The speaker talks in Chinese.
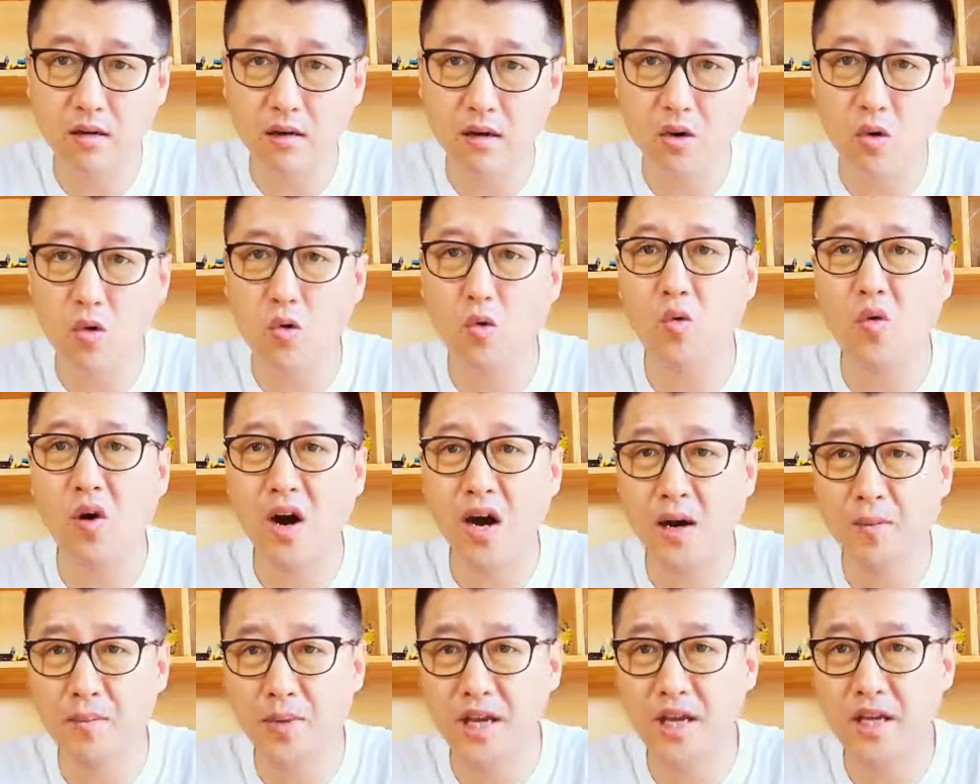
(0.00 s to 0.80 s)

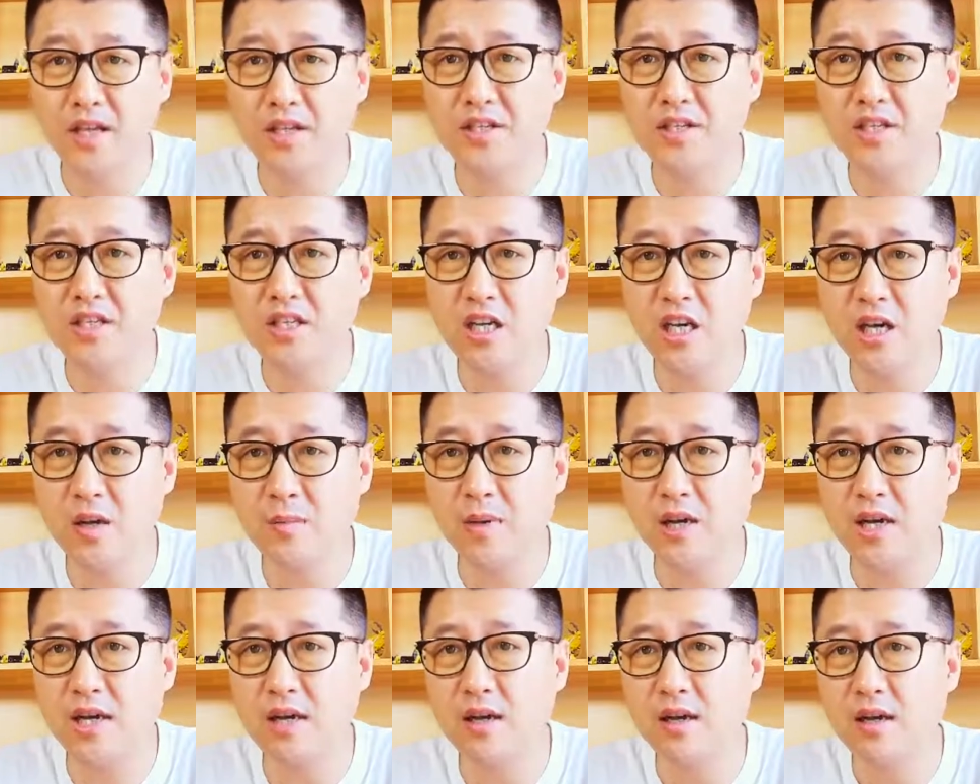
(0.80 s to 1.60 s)
花呗、借
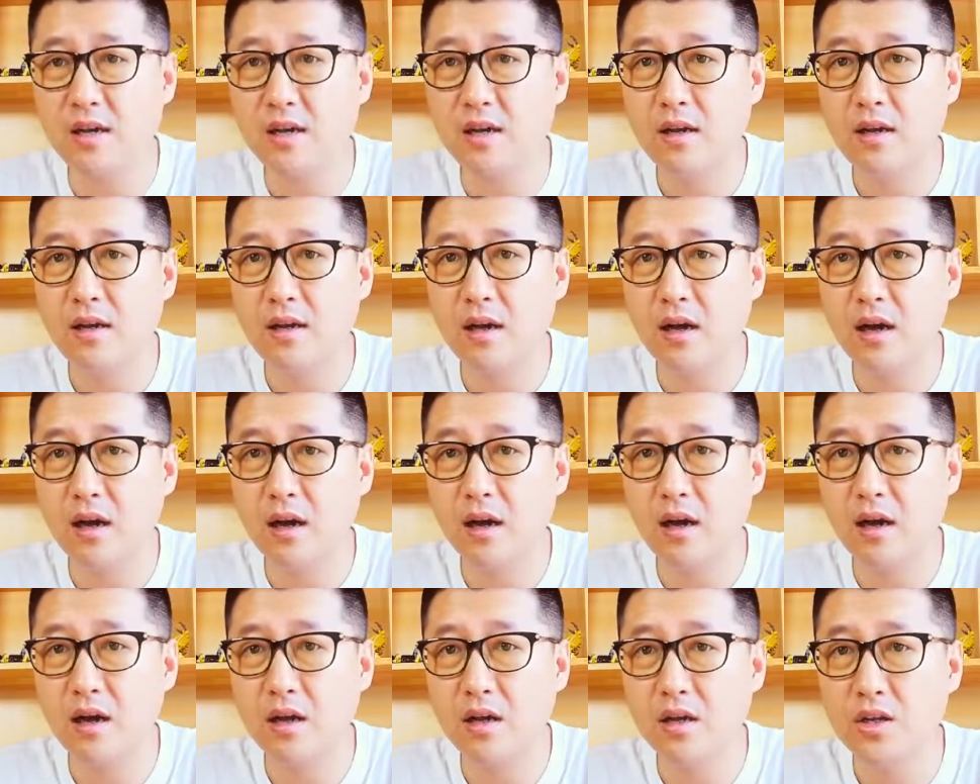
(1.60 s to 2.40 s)
呗
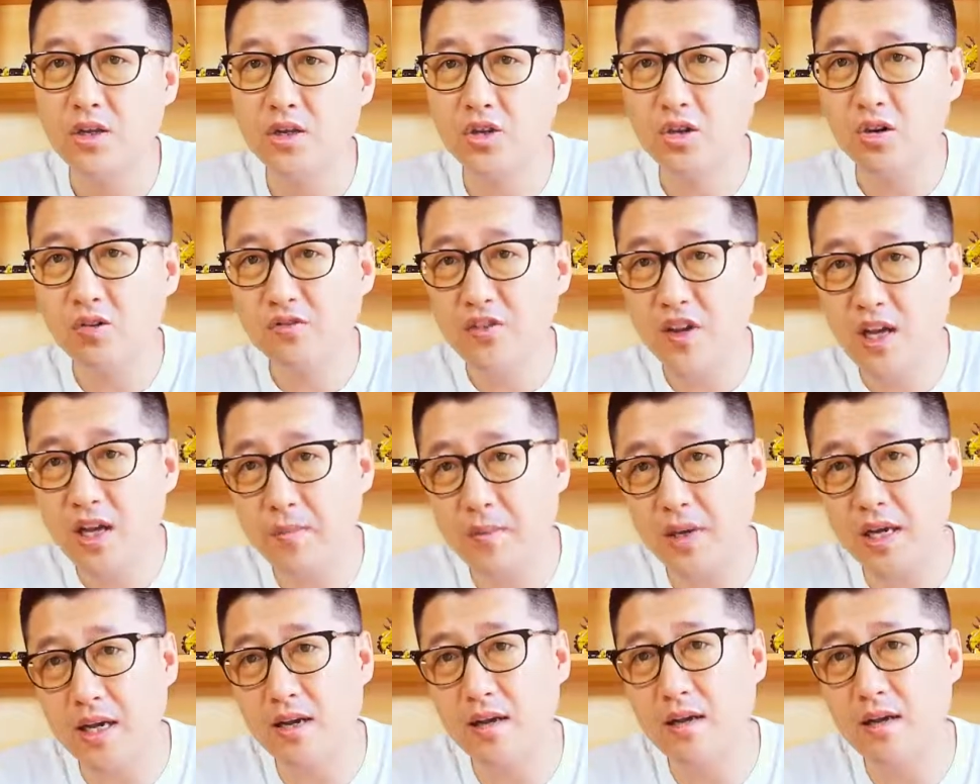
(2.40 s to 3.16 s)
啊，消费呗，